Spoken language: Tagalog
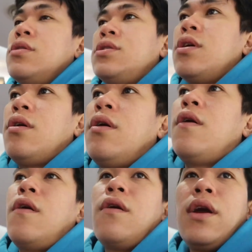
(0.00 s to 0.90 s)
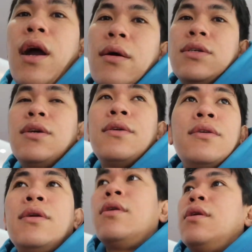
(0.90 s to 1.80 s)
so yeah
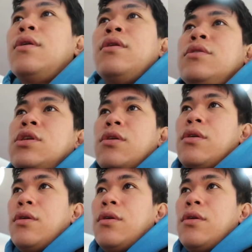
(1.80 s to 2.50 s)
so